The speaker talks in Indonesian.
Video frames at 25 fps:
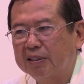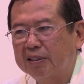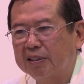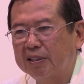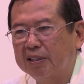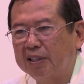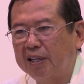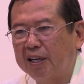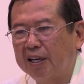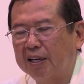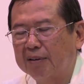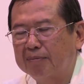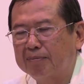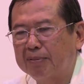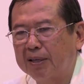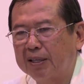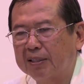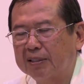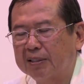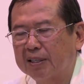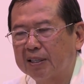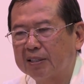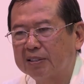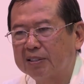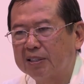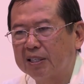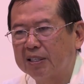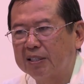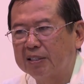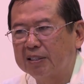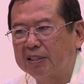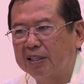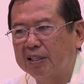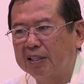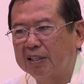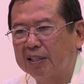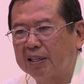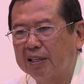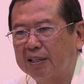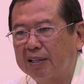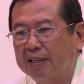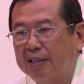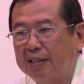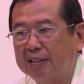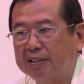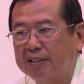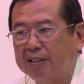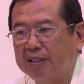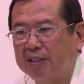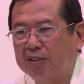ketidakpantasan kita
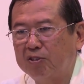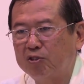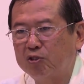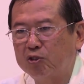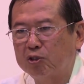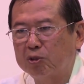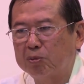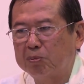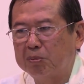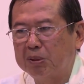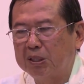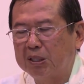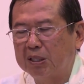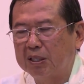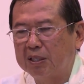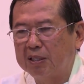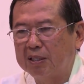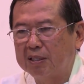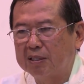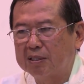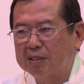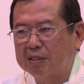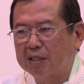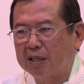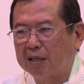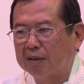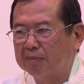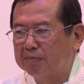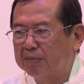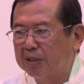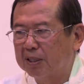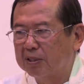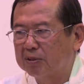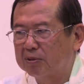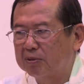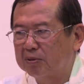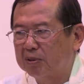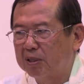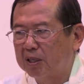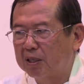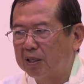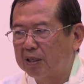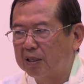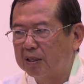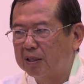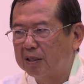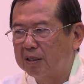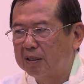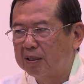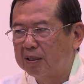lagi untuk menjadi sahabat Tuhan.